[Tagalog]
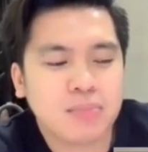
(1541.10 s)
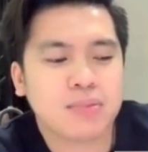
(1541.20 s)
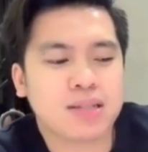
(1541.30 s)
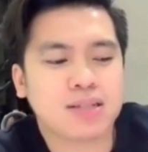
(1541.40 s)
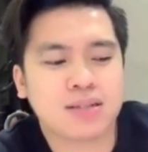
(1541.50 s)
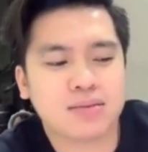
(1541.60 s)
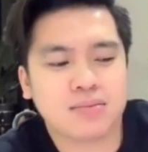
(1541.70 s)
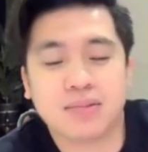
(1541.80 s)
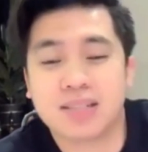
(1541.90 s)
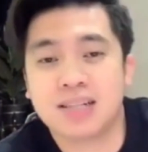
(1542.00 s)

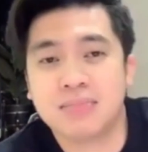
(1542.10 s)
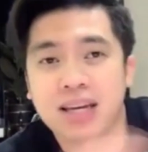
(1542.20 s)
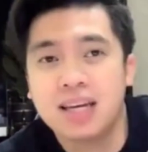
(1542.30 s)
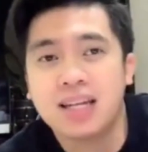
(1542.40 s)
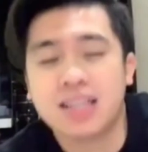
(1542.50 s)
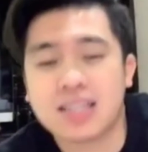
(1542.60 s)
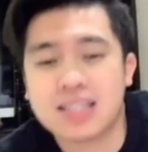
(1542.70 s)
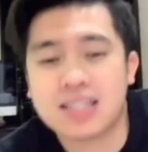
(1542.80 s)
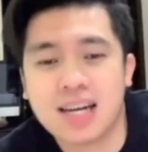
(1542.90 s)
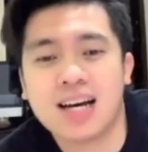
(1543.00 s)
mas mas may
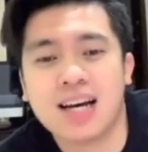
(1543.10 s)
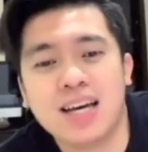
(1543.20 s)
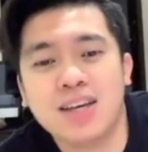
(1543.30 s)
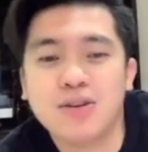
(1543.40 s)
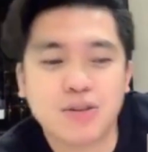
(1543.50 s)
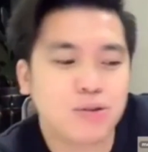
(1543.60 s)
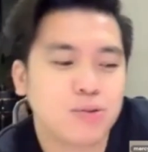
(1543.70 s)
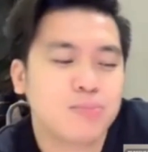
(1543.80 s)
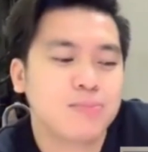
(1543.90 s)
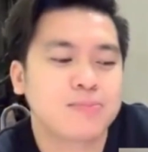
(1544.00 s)
kita sa
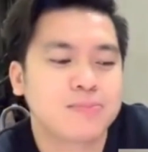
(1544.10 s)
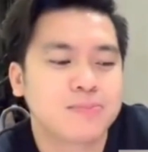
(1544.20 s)
YouTube.